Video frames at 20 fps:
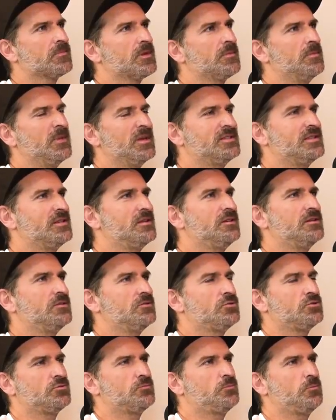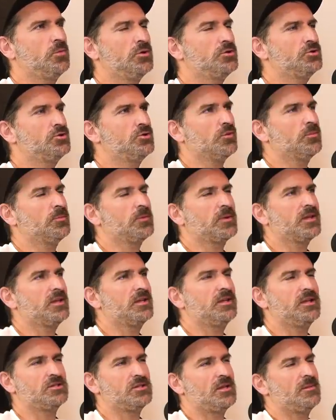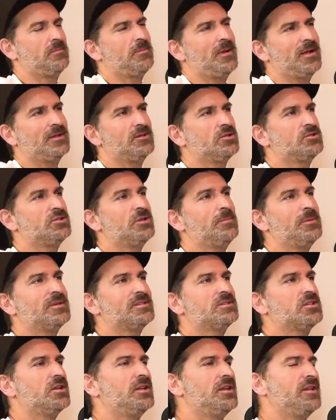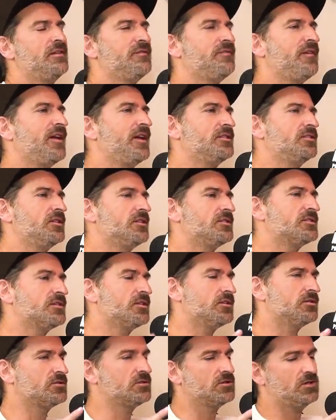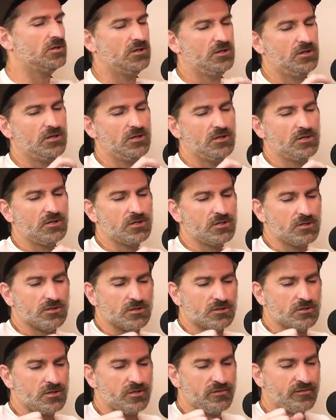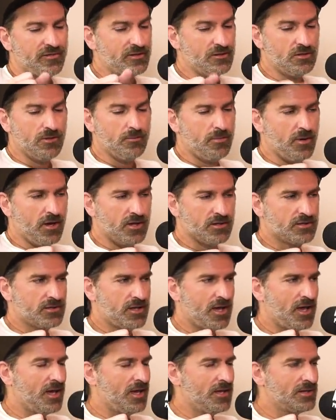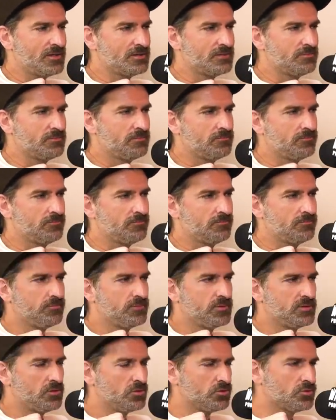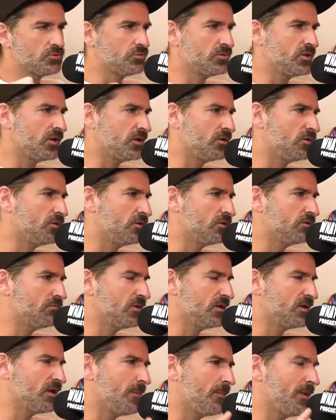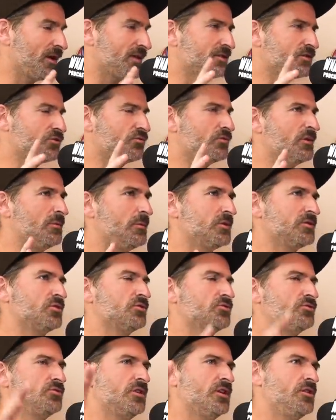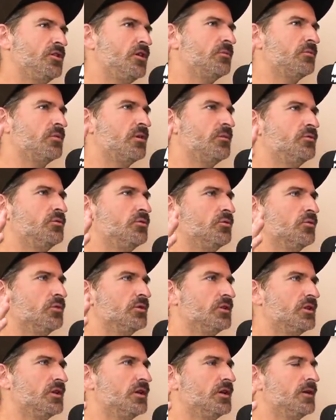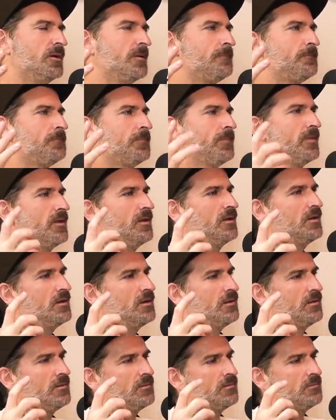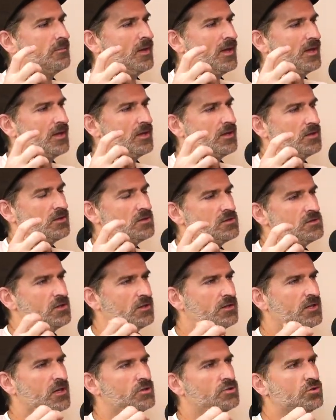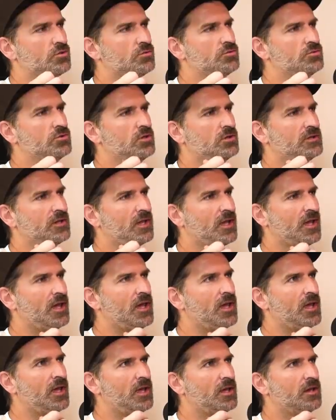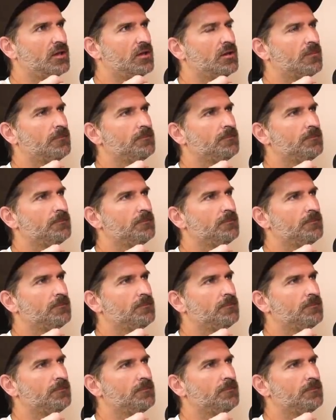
mais tu sais, je suis pas surpris que les gens me parlent de ça parce que les fans, ce, ce que, les fans de podcasts, puis de sous-écoute, peut-être en particulier parce que c'est une énorme communauté, ben, il y a quelque chose de très.